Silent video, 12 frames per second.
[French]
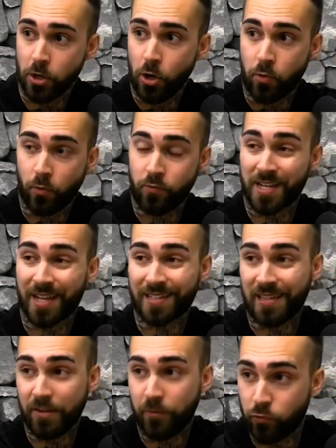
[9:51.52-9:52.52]
pour vous
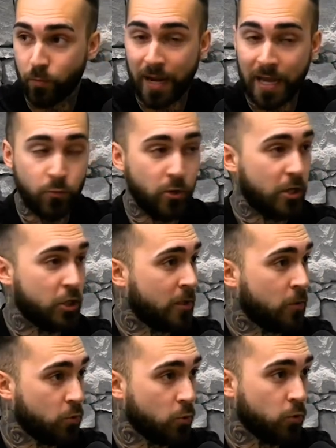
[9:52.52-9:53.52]
entraîner vous-même ou les
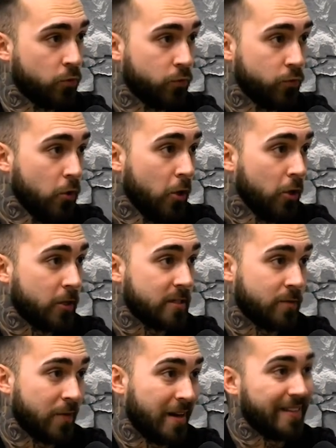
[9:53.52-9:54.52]
gens autour de vous, que
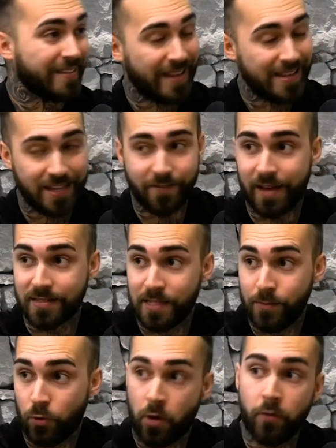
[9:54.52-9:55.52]
si vous aller très
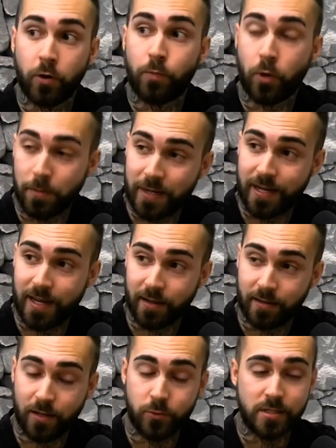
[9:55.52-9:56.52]
avancé pour avoir votre propre
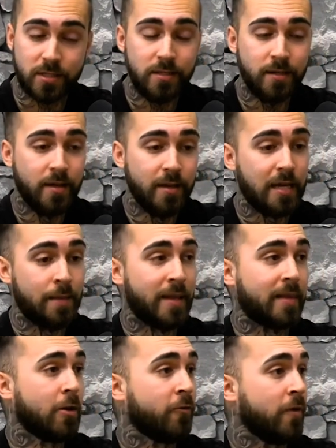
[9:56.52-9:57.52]
clientèle aussi. Et
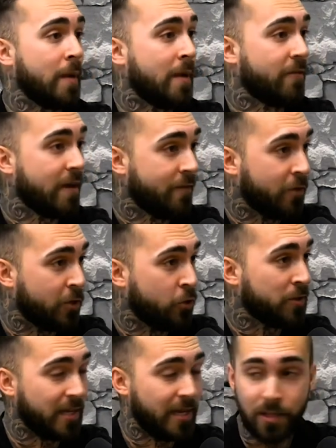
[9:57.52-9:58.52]
maintenant, on va même affaire avec une
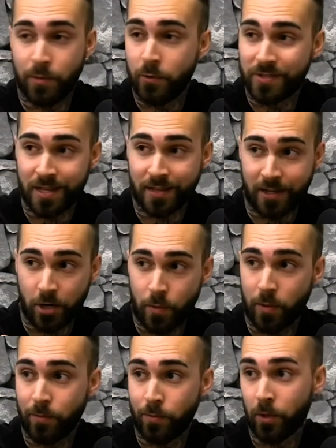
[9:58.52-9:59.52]
autre académie aussi
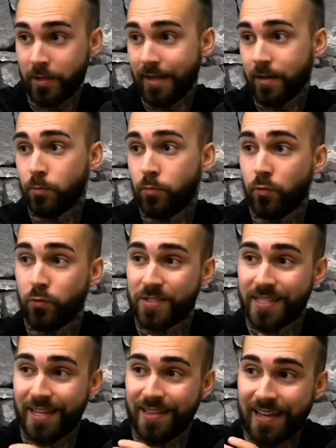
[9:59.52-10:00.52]
entraîneur moderne pour
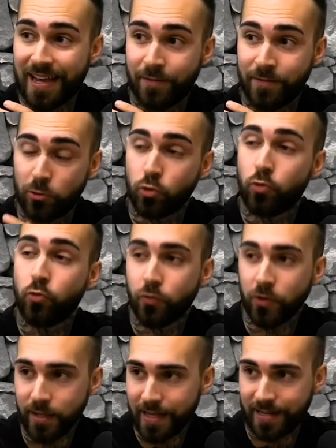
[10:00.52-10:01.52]
vous aider à venir
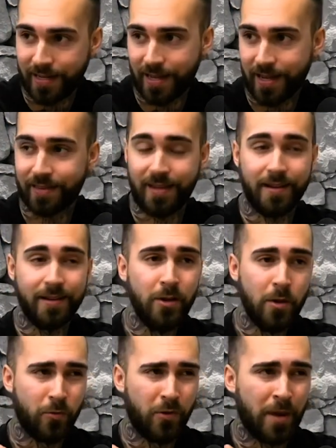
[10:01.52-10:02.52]
trouver de la clientèle,
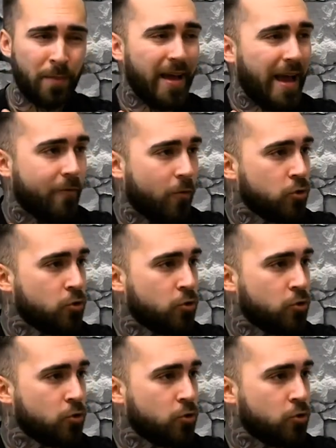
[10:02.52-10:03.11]
pour vraiment avoir du